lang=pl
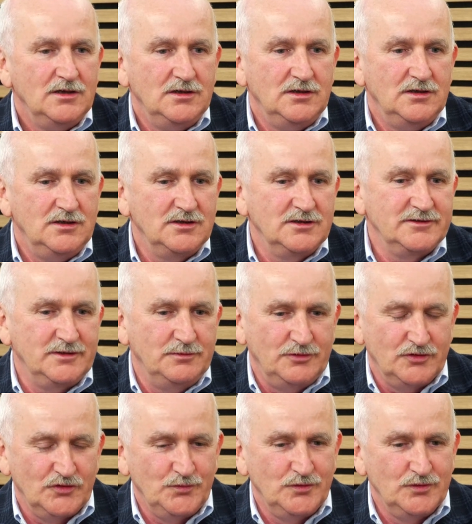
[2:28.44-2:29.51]
E, chcemy
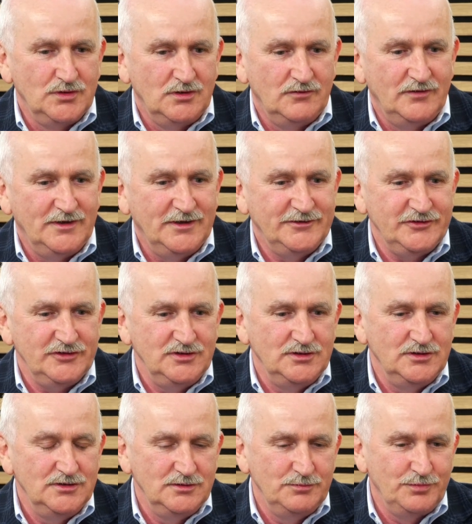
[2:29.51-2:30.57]
rozbudować
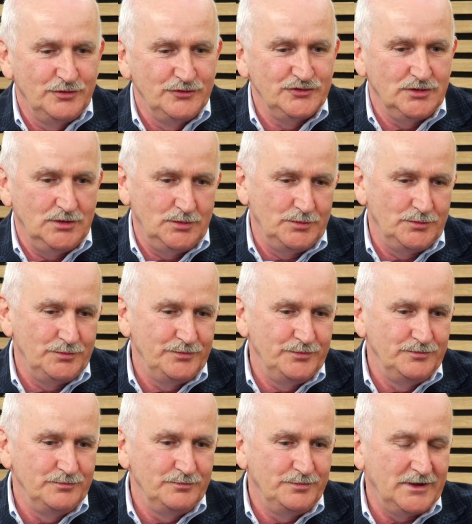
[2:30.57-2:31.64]
i poziom
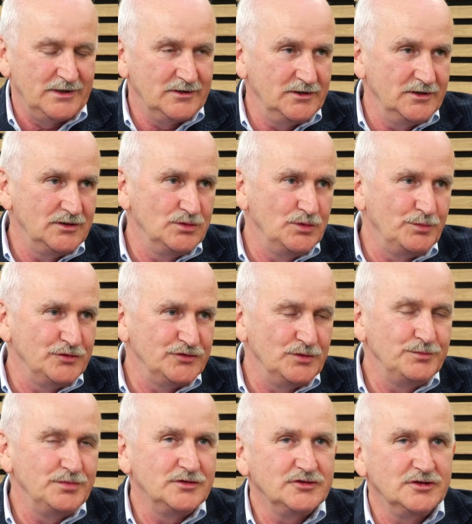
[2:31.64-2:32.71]
parteru, i poziom
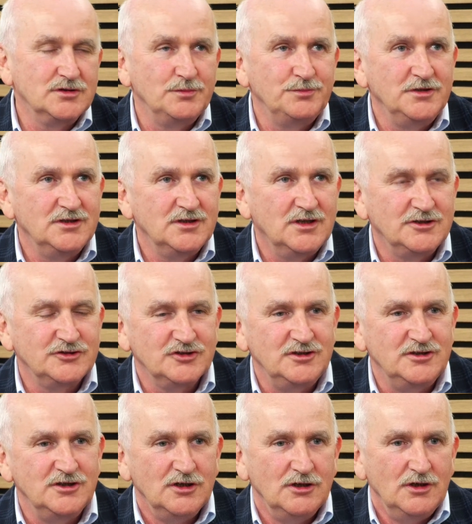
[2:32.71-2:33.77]
pierwszego piętra,
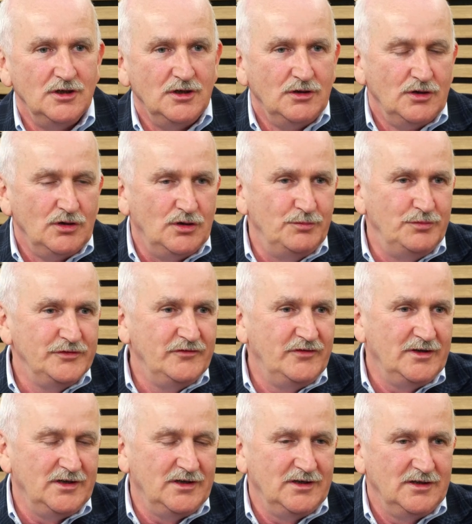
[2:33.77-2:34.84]
czyli
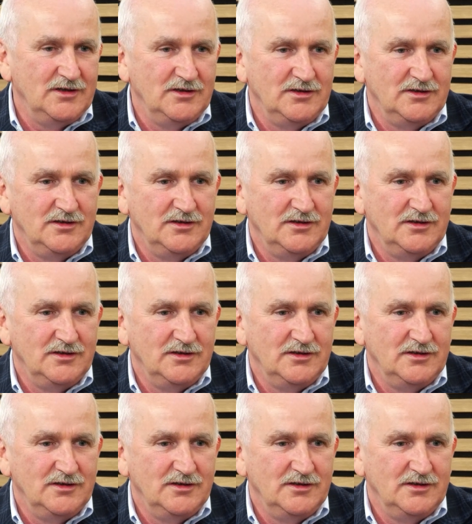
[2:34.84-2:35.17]
obydwa